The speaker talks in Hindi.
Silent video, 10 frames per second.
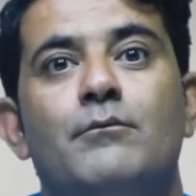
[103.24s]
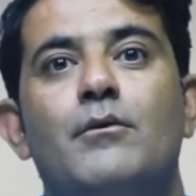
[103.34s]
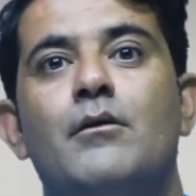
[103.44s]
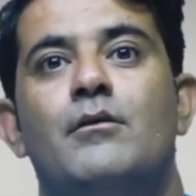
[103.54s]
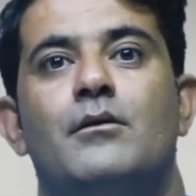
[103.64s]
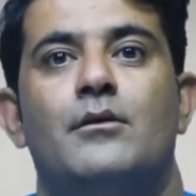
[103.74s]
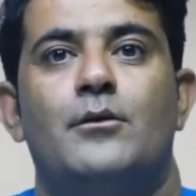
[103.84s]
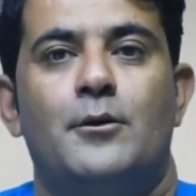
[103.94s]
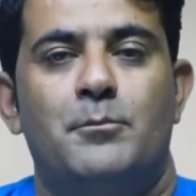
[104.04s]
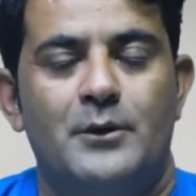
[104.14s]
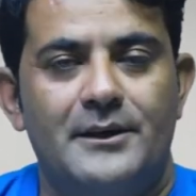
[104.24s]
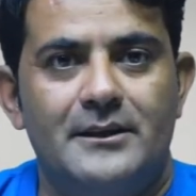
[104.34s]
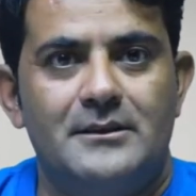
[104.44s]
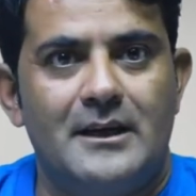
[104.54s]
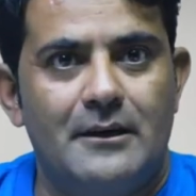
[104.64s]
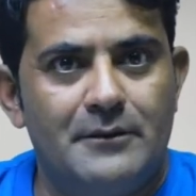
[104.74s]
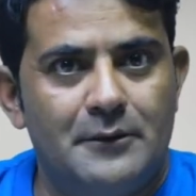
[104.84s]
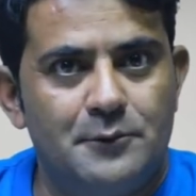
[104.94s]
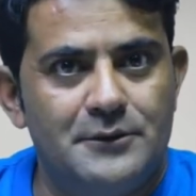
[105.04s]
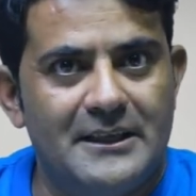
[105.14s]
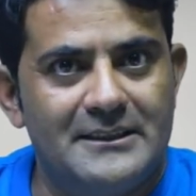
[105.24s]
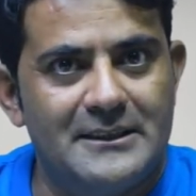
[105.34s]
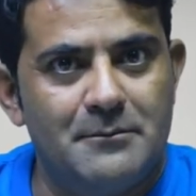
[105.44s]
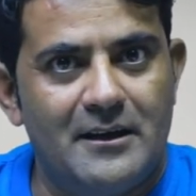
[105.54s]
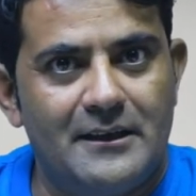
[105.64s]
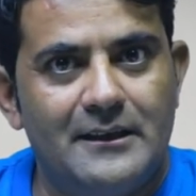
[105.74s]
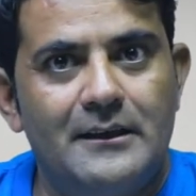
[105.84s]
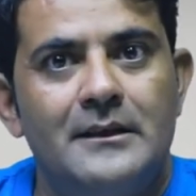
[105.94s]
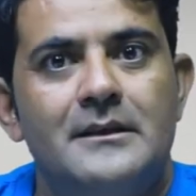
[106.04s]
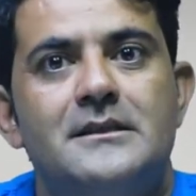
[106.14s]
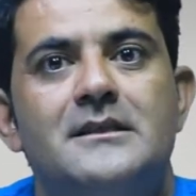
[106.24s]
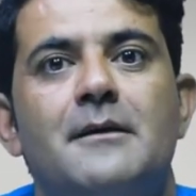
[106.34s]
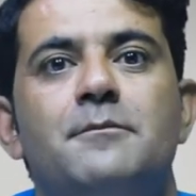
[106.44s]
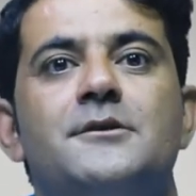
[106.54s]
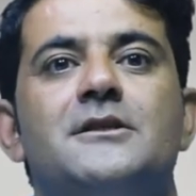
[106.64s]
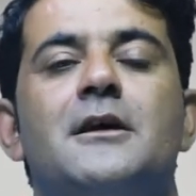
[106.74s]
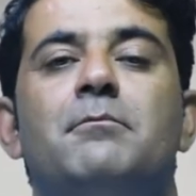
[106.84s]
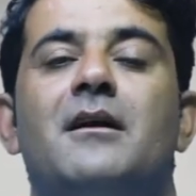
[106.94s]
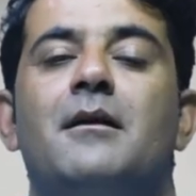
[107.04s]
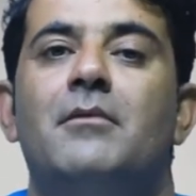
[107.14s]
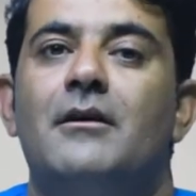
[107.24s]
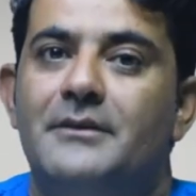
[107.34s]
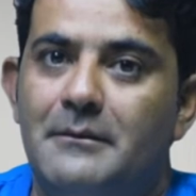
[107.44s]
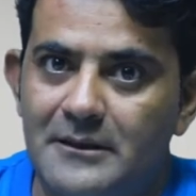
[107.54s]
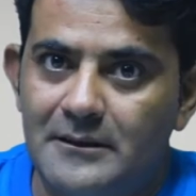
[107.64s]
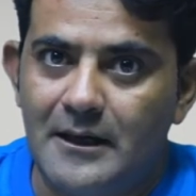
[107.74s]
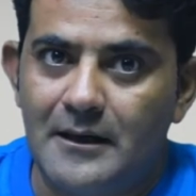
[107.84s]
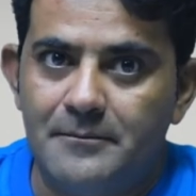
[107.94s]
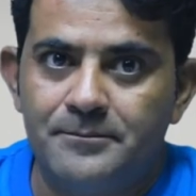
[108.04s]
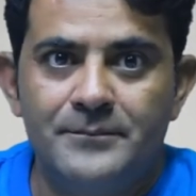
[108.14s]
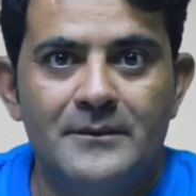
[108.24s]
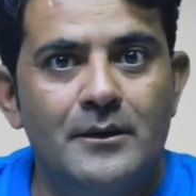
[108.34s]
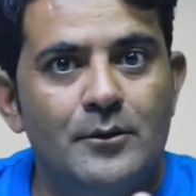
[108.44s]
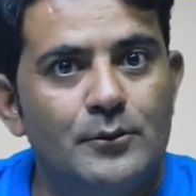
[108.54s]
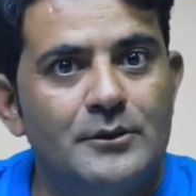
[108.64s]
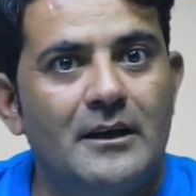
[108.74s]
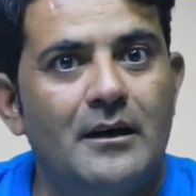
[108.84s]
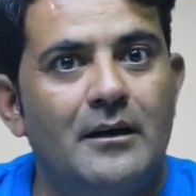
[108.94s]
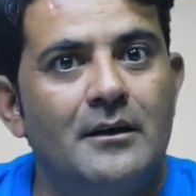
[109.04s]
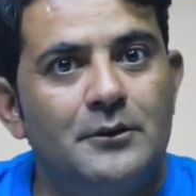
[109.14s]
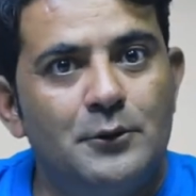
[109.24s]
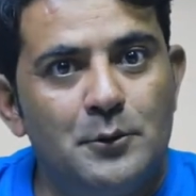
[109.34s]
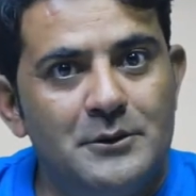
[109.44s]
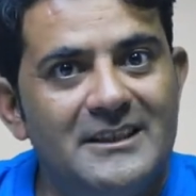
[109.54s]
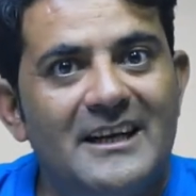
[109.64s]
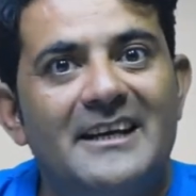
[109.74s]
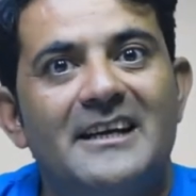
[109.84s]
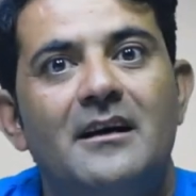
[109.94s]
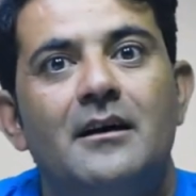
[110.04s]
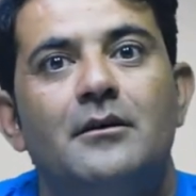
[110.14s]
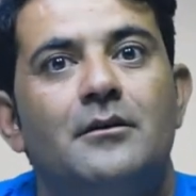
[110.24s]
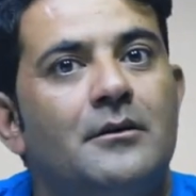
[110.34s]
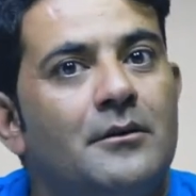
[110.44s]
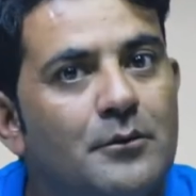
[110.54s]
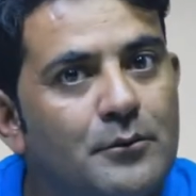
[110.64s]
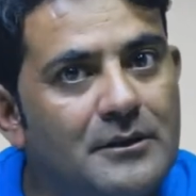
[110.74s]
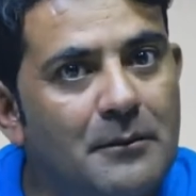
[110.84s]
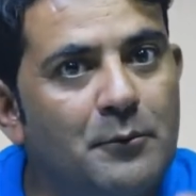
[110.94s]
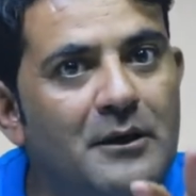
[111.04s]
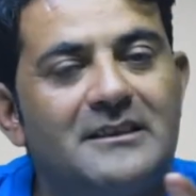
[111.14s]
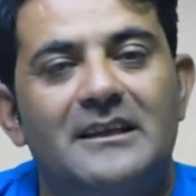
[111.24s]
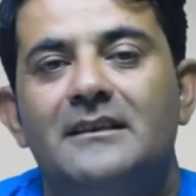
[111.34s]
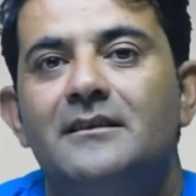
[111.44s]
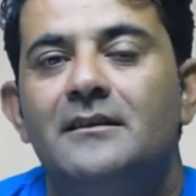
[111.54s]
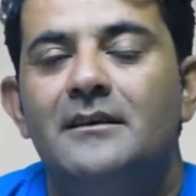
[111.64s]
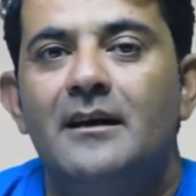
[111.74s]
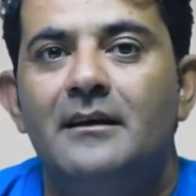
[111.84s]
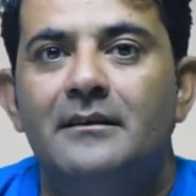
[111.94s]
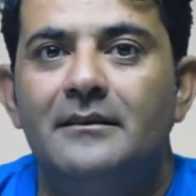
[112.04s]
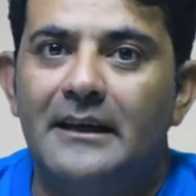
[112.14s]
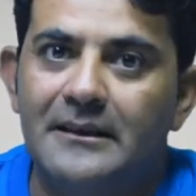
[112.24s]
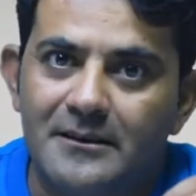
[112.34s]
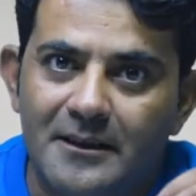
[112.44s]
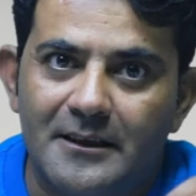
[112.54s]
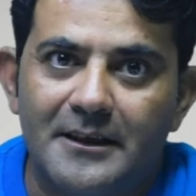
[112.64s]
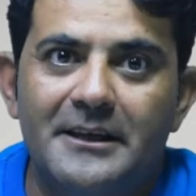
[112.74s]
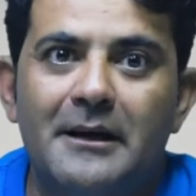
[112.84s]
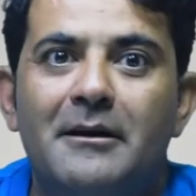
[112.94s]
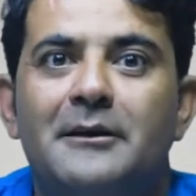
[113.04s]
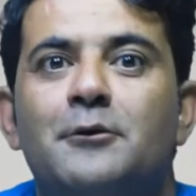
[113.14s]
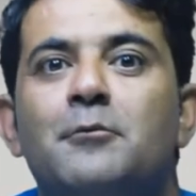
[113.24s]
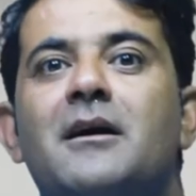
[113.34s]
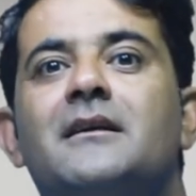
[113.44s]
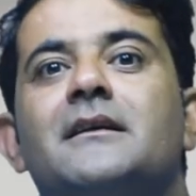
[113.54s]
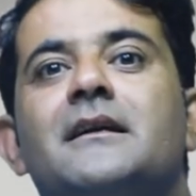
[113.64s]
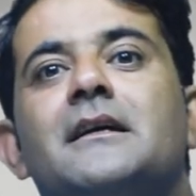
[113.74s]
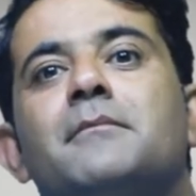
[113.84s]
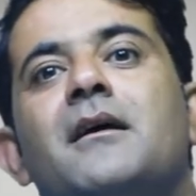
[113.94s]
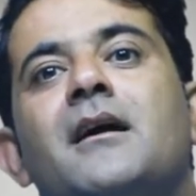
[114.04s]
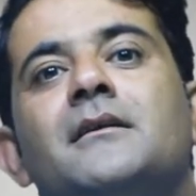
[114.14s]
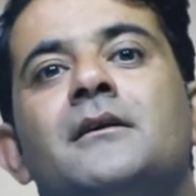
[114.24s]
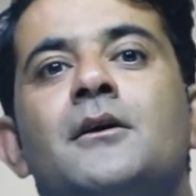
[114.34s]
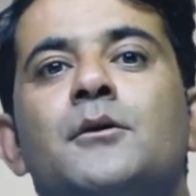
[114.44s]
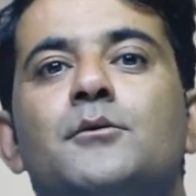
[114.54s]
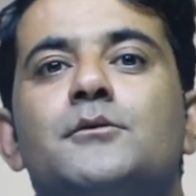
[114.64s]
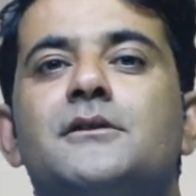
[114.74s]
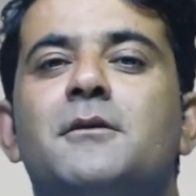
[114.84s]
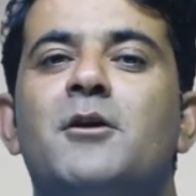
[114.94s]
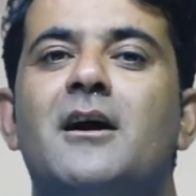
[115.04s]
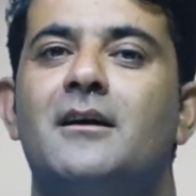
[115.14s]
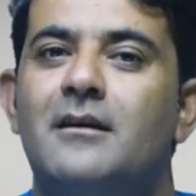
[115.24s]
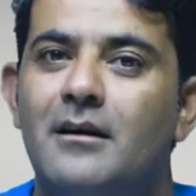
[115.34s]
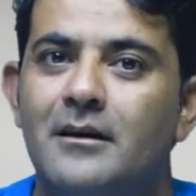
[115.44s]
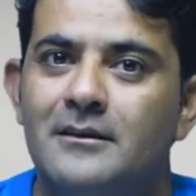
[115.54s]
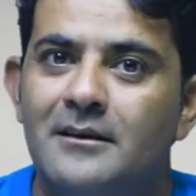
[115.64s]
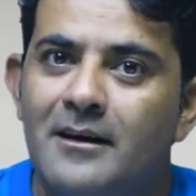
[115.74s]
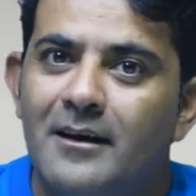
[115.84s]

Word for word: वो कॉरपोरेटर साल्वे को जान से मारकर सबसे बड़ा माफिया बनता है उसका दोस्त गणया उसका पूरा साथ देता है गैंगस्टर नन्या भाई को मार देने के बाद उसकी मुलाकात